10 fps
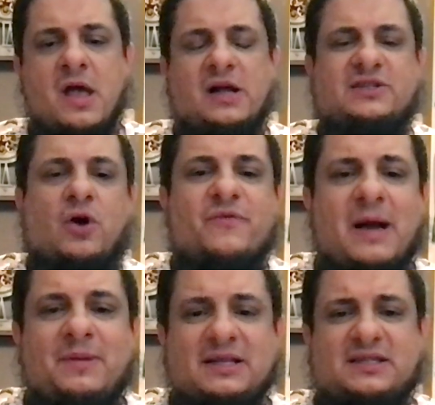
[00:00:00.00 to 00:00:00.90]
So, wir
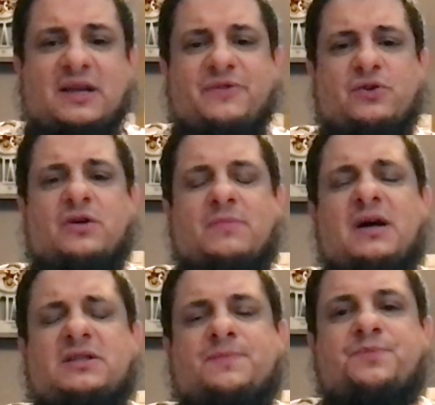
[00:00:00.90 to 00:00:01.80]
haben letztes ein Video
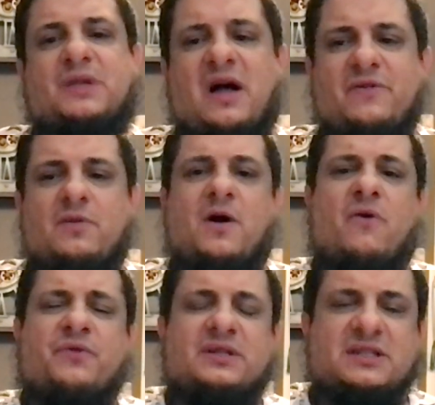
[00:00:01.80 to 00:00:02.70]
gemacht, da haben wir nochmal
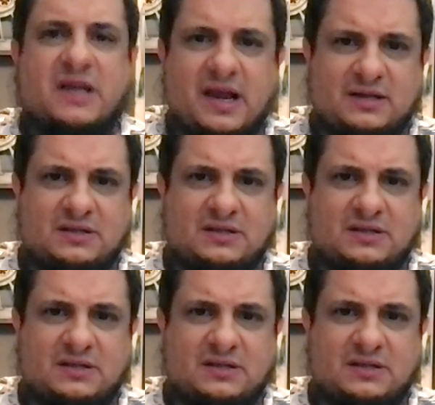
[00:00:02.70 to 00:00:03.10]
aufgezeigt,